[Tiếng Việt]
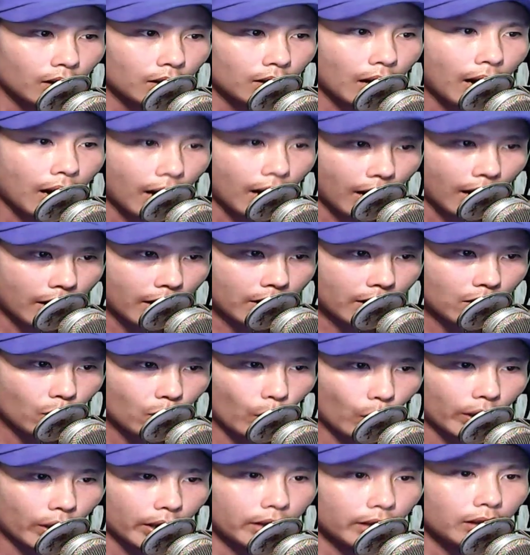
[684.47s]
"Na á,
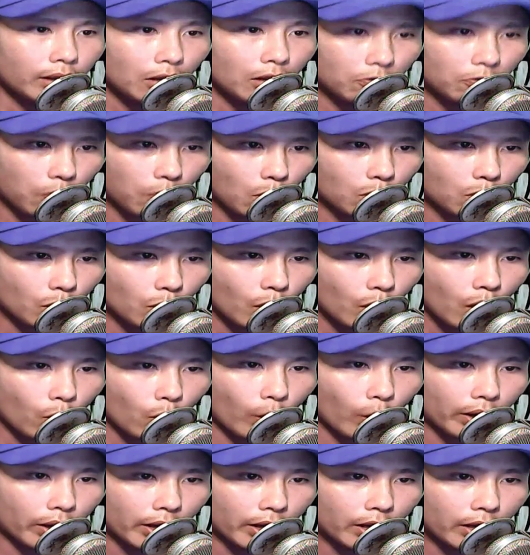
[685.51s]
nguyện ý thần phục."
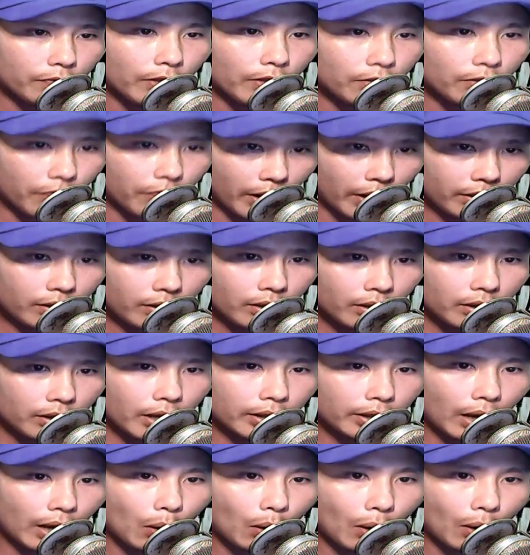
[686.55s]
nguyện ý vĩnh viễn
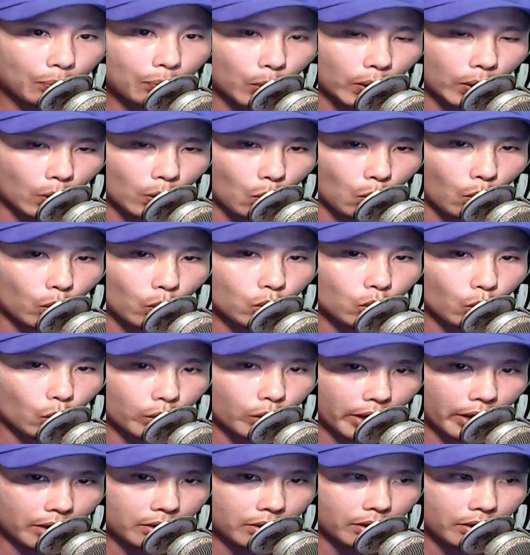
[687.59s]
đi theo làm tùy tùng của chủ
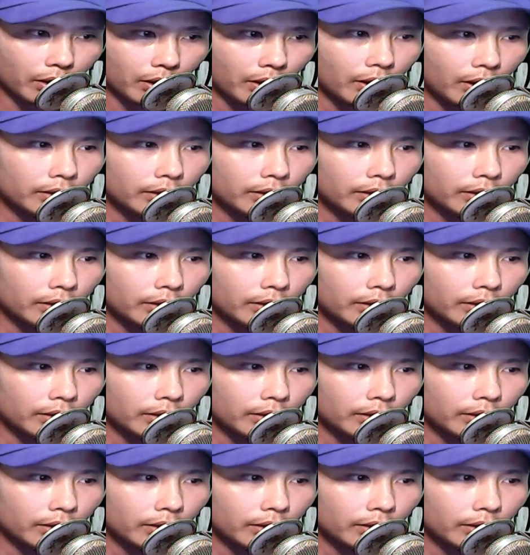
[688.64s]
nhân